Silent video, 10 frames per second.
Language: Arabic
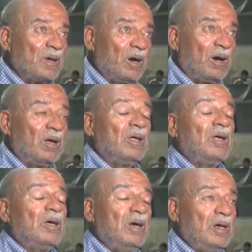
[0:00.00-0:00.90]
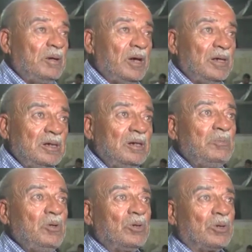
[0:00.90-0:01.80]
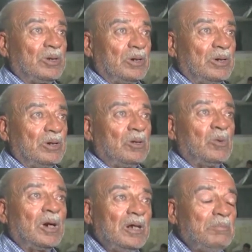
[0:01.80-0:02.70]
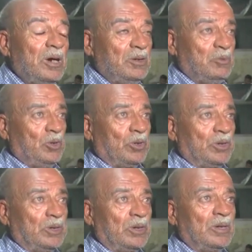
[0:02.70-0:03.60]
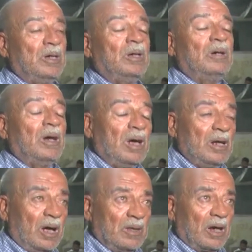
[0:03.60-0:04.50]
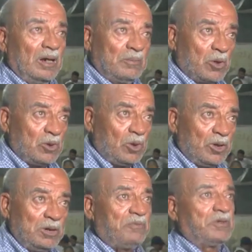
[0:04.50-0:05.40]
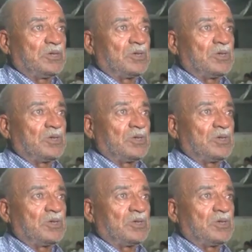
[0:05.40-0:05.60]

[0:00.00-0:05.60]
آه، احنا معنيين بالحريه وخليل معني بالحريه اي لحظه خليل باخذ الحريه بفتش